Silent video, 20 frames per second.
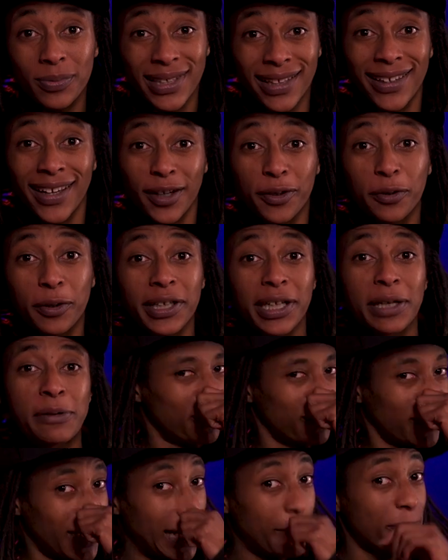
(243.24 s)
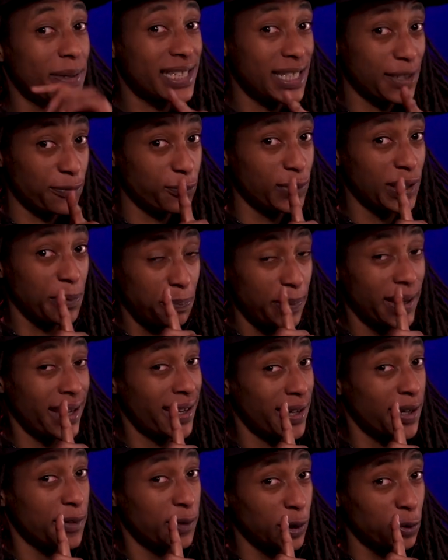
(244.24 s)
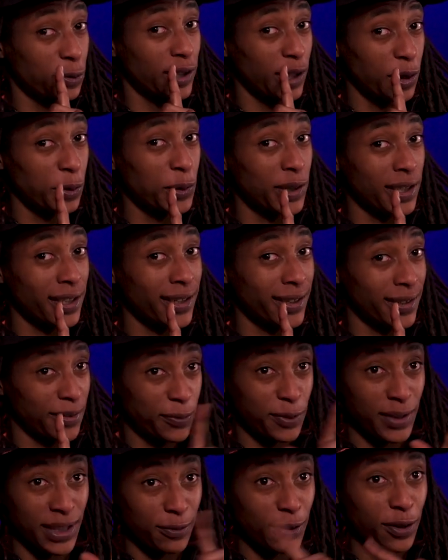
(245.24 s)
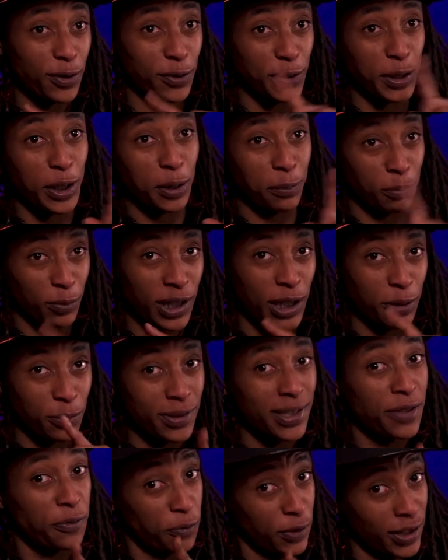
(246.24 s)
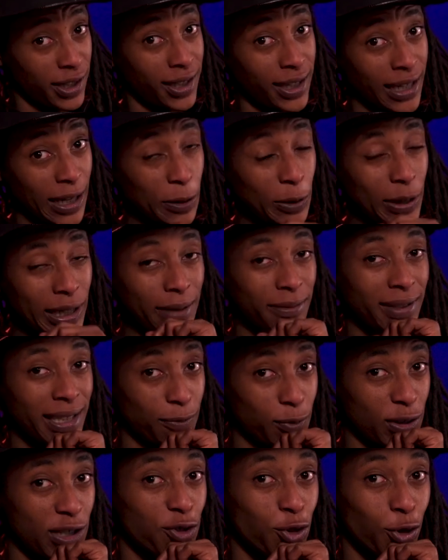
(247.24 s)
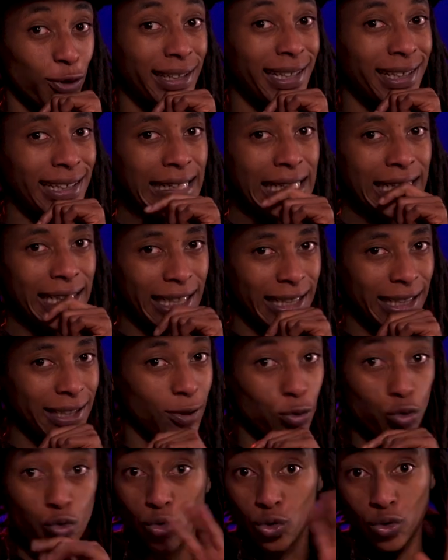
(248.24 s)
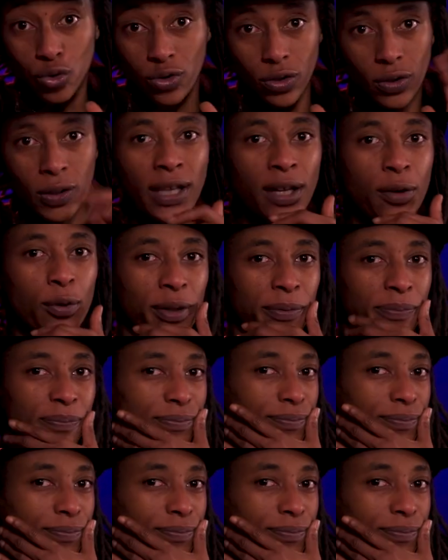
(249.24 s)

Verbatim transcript: c'est incroyable. À la base, elle voulait pas faire de karaoké. Il hein. faut savoir que c'est comme moi qui lui ai dit fais des karaokés parce qu'elle voulait chanter. Juste chanter, quoi.